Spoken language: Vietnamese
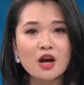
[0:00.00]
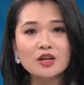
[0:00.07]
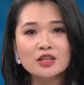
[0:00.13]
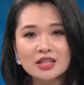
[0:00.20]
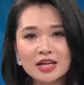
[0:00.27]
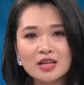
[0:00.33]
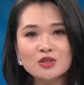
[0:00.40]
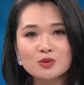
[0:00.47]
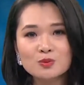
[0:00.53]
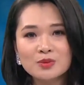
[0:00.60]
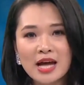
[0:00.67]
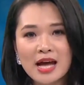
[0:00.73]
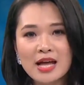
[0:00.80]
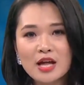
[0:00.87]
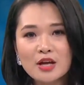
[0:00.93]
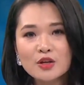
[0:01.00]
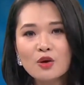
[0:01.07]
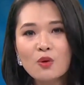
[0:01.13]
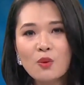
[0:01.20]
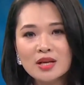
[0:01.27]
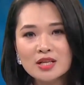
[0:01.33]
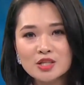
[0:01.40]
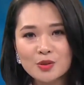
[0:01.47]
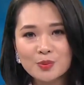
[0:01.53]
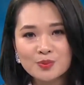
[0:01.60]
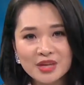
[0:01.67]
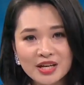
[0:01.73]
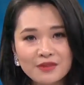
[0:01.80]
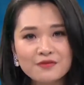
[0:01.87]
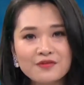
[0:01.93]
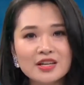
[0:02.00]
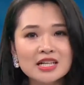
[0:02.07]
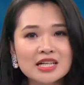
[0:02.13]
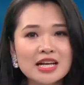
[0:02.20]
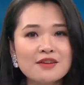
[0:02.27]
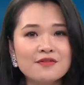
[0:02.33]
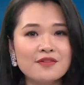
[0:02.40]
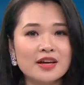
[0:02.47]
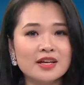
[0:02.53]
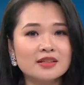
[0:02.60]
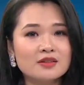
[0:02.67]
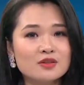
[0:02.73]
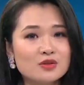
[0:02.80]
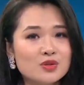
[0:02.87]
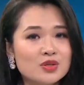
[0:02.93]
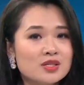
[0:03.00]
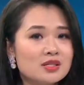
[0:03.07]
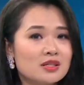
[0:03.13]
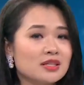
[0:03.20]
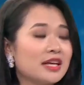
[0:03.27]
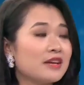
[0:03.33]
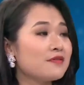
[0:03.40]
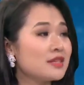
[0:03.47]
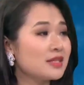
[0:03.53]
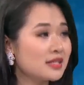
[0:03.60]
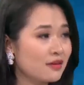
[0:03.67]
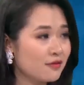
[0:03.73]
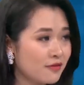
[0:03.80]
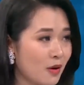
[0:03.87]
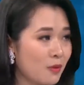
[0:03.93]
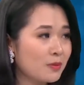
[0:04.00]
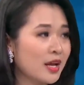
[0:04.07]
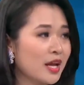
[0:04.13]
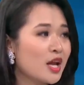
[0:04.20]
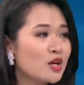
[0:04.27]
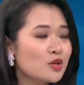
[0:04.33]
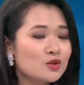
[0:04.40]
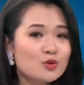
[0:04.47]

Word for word: Còn tất cả chúng ta, điều quan trọng nhất vẫn là phải thường xuyên rửa tay với xà phòng này,